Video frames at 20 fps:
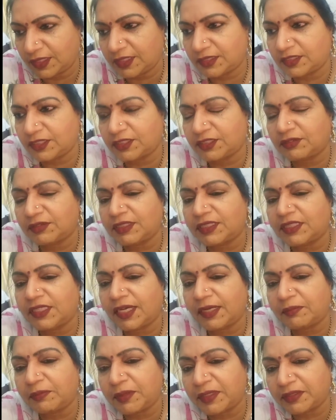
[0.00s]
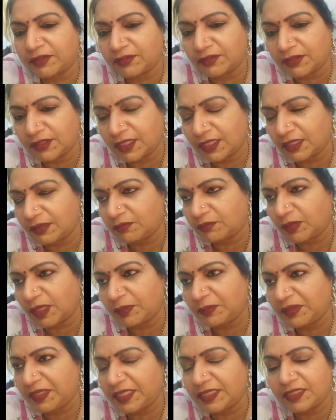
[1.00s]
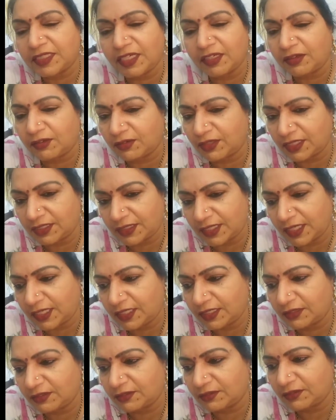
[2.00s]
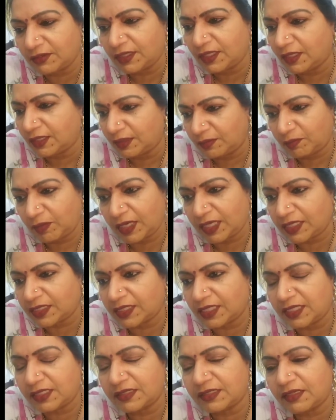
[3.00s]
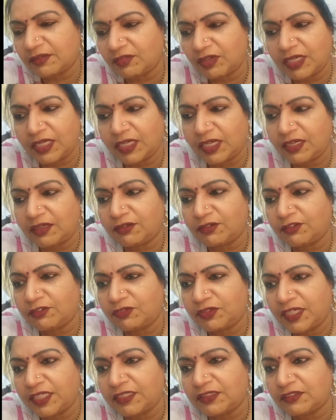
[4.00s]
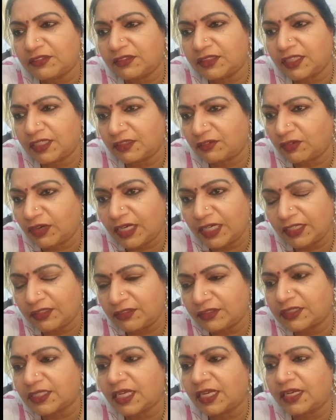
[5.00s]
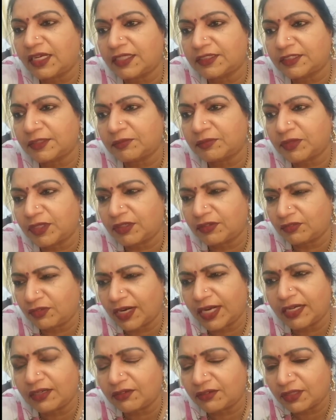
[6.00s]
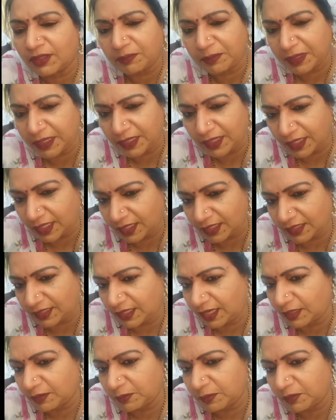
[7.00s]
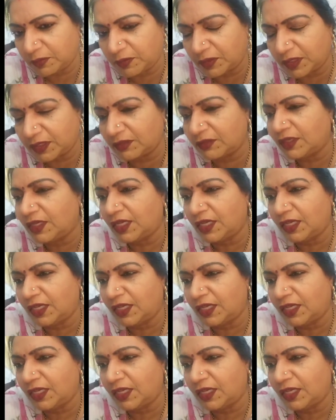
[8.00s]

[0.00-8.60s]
ఈ సిచ్యువేషన్ ఏర్పడుతుంది మనం ఏం చేయాలో కూడా తెలియదు మనకి తెలిసిన వన్ ఆర్ టూ ఫ్రెండ్స్ ఉంటారు వాళ్ళు ఏదో సలహా చెప్తారు వాళ్ళకు కూడా పెద్ద అనుభవం ఉండదు